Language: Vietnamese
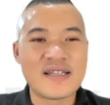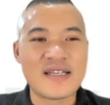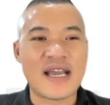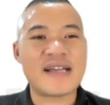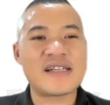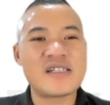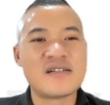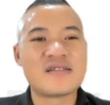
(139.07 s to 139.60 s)
thì
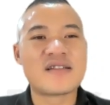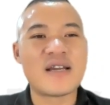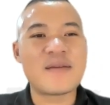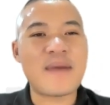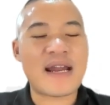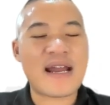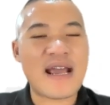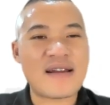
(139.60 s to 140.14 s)
anh Trường
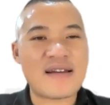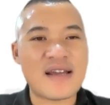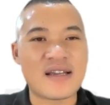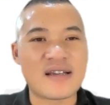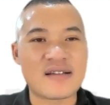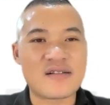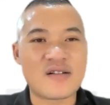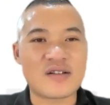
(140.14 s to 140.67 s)
thấy bạn A
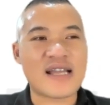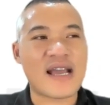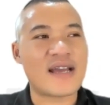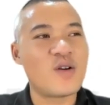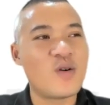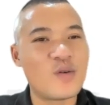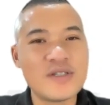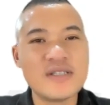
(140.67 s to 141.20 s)
này có
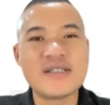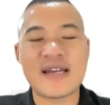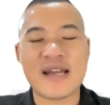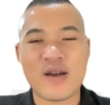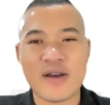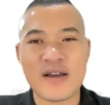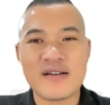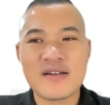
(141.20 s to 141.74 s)
thái độ như thế
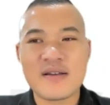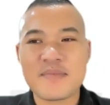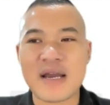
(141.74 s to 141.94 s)
nào ạ?